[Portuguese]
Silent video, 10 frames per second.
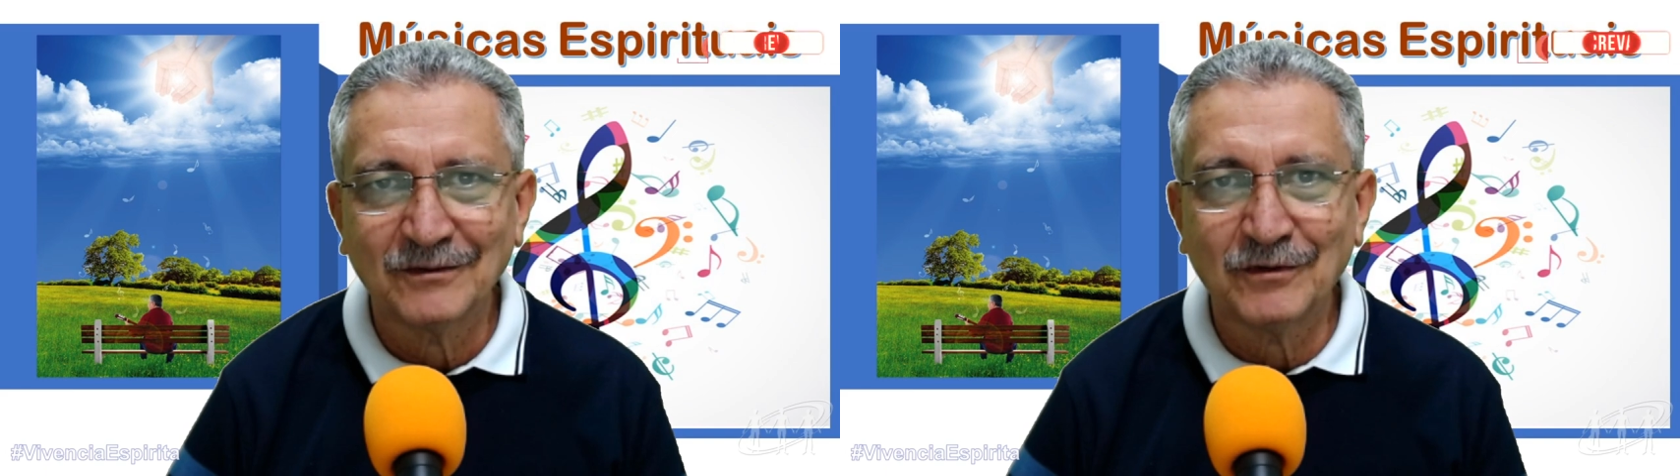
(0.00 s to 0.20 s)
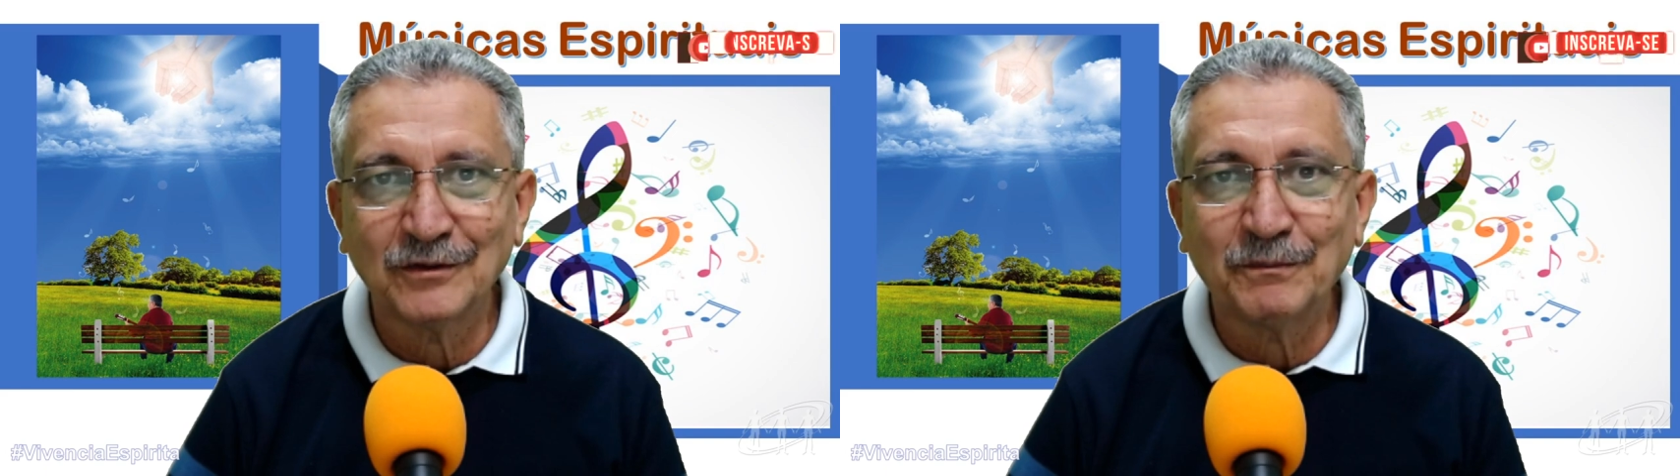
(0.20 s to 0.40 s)

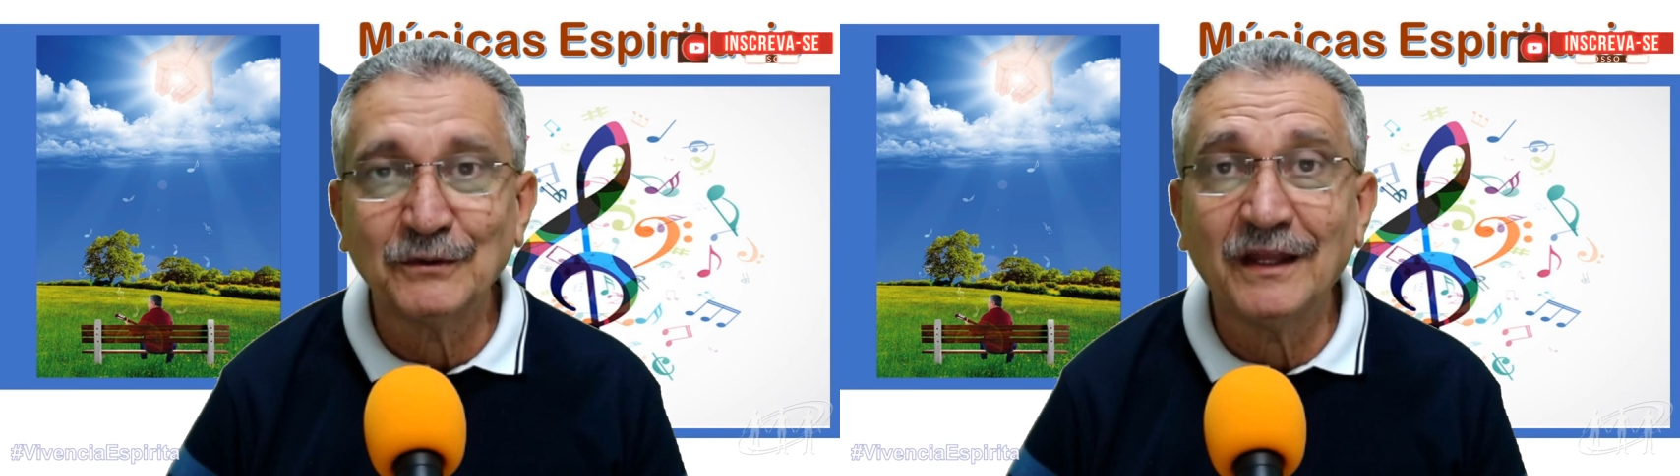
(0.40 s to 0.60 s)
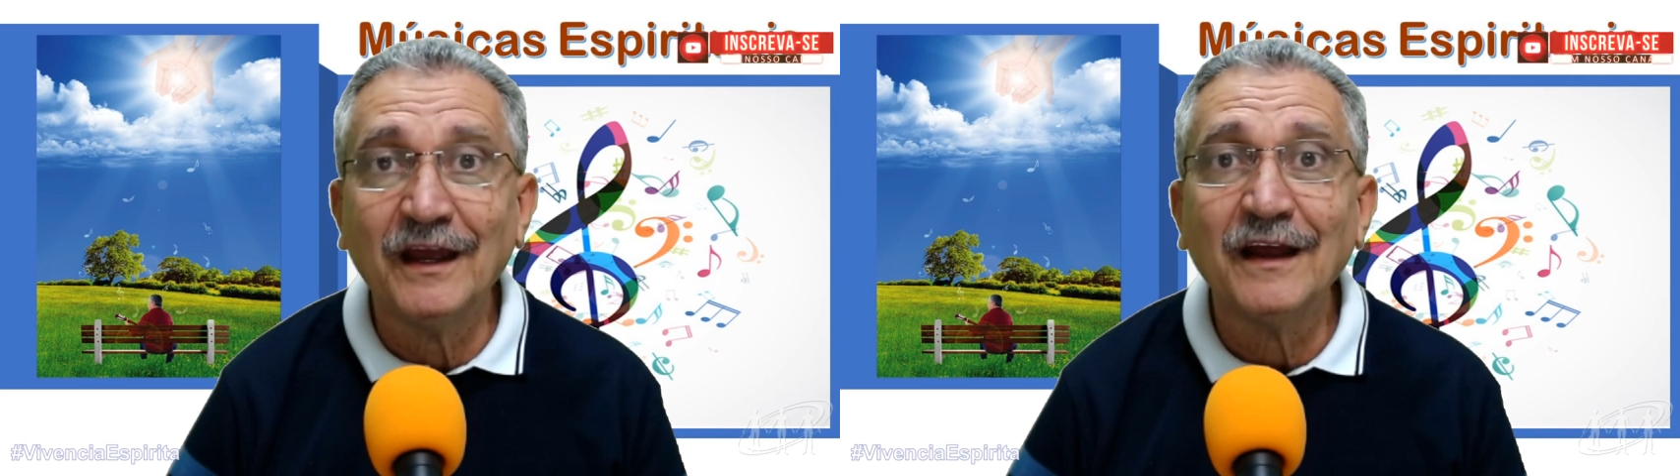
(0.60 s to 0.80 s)
Quando
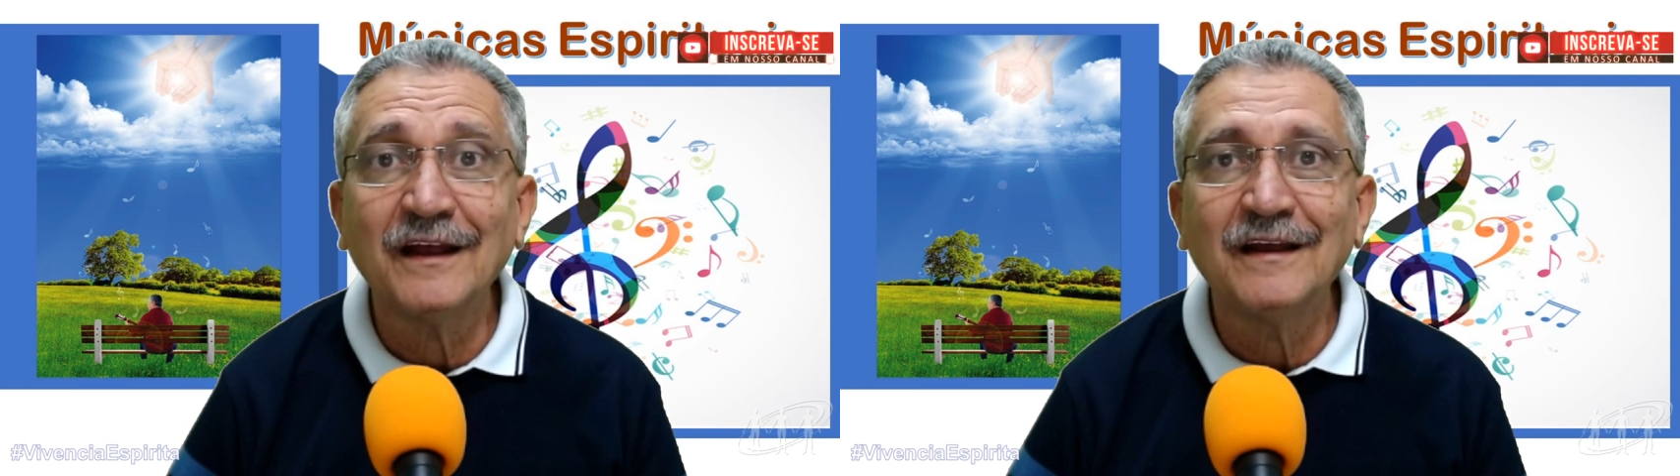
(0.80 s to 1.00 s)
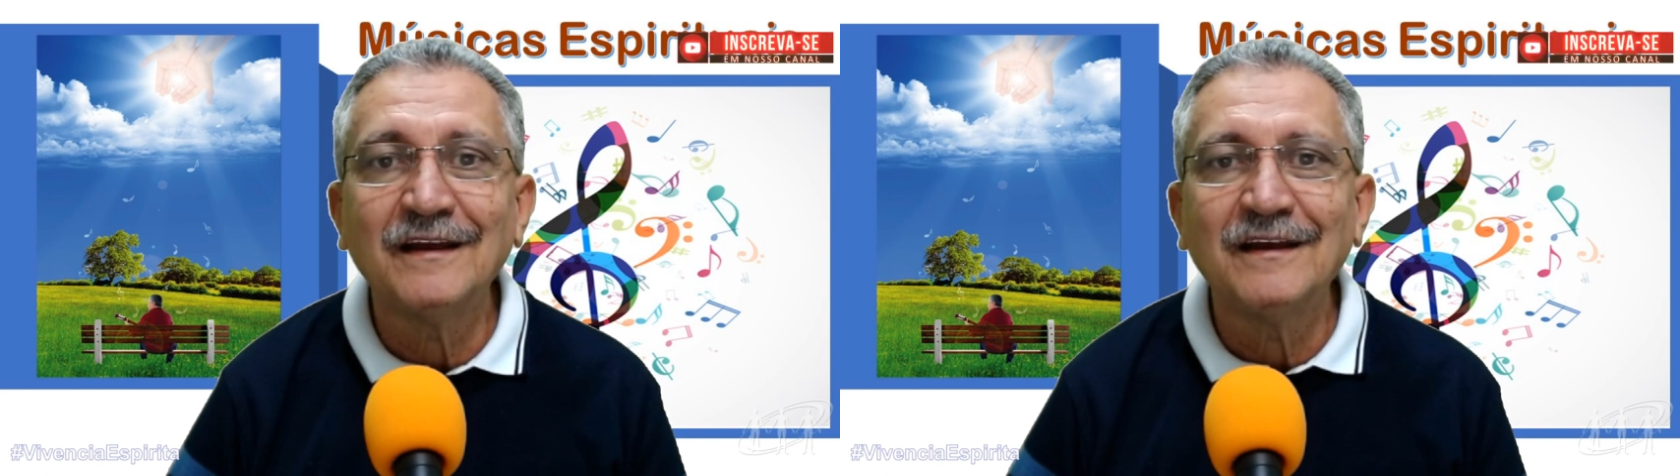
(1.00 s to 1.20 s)
puder,
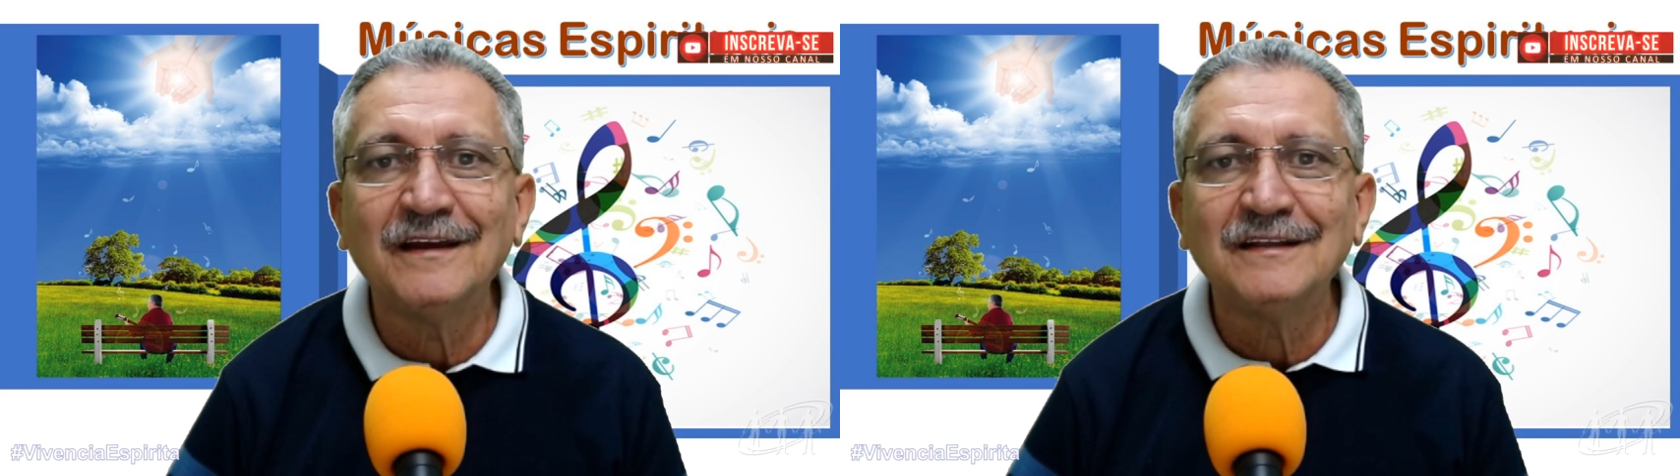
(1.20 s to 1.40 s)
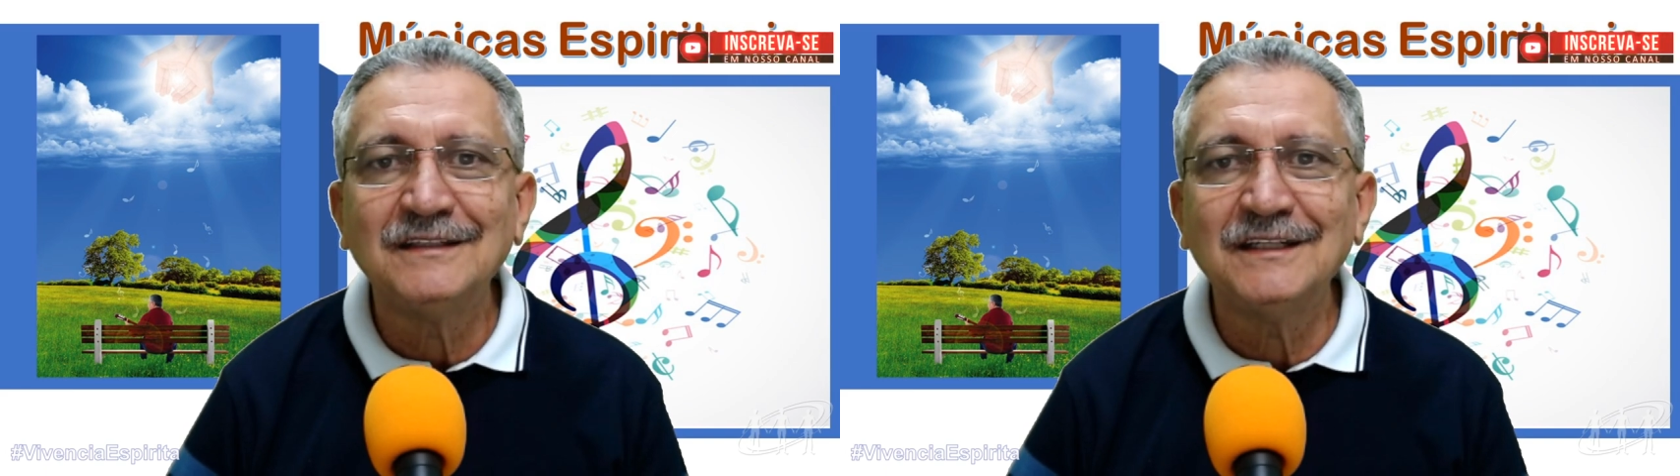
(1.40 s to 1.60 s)

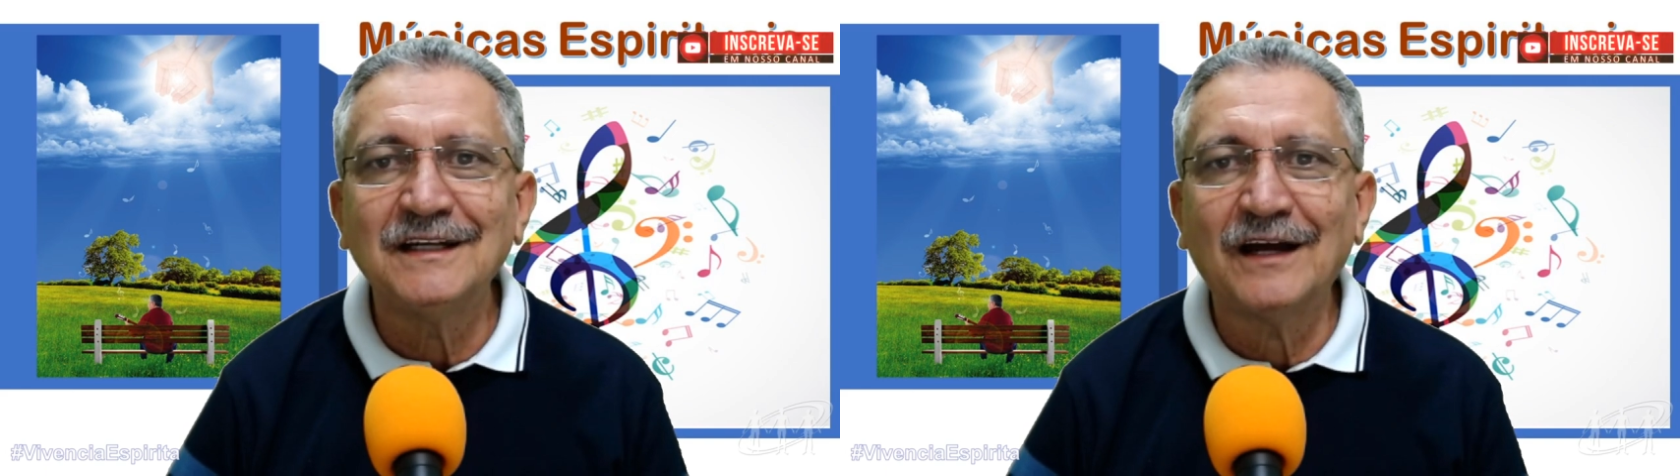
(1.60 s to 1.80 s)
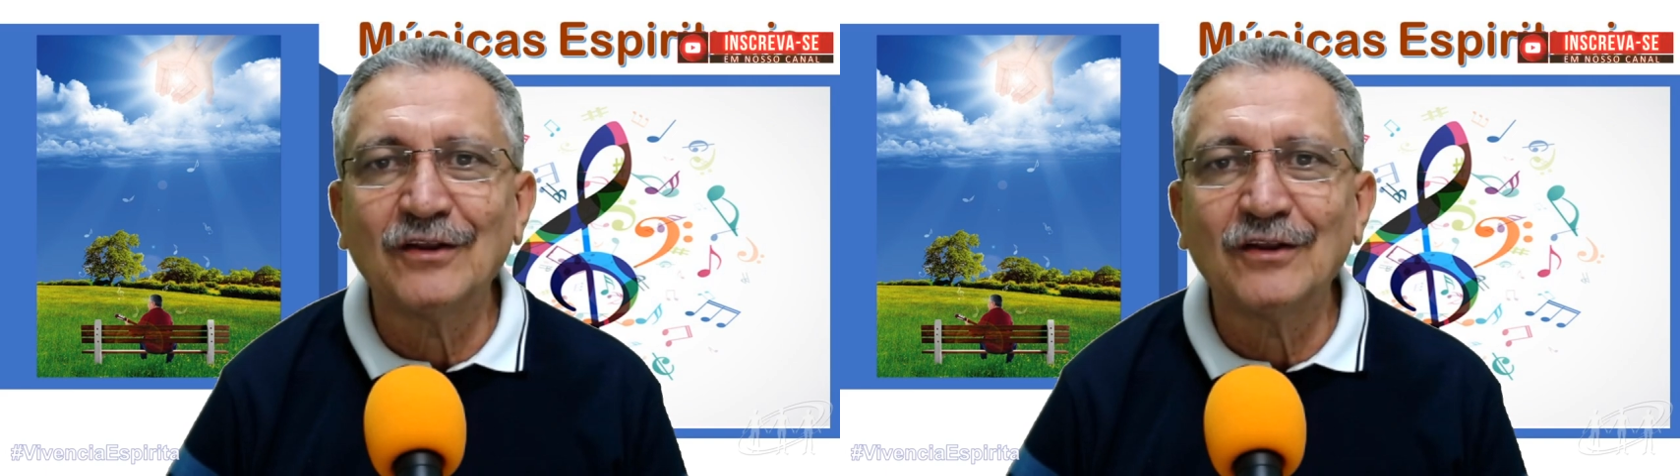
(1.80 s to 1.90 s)
diga